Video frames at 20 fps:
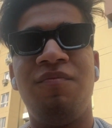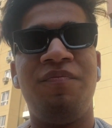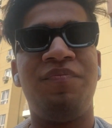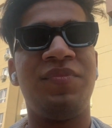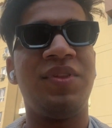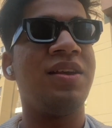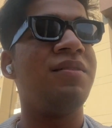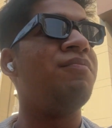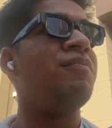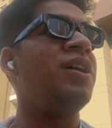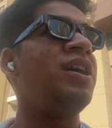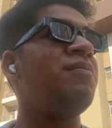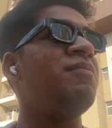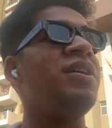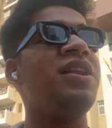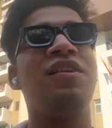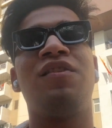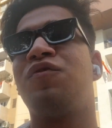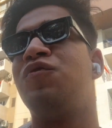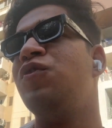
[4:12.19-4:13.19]
है बट
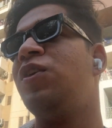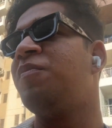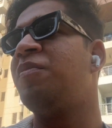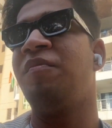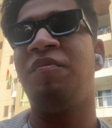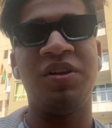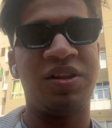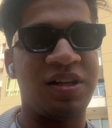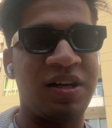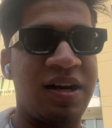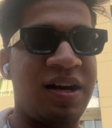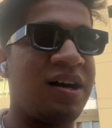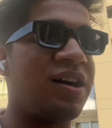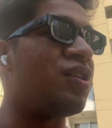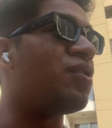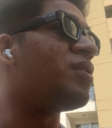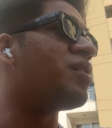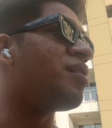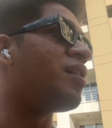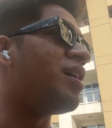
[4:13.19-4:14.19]
मेरी स्कूटी पे मत करा
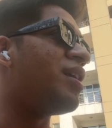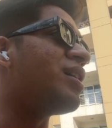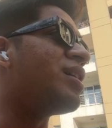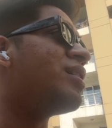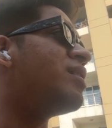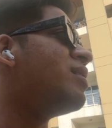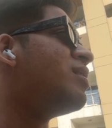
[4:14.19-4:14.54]
करो ये सारी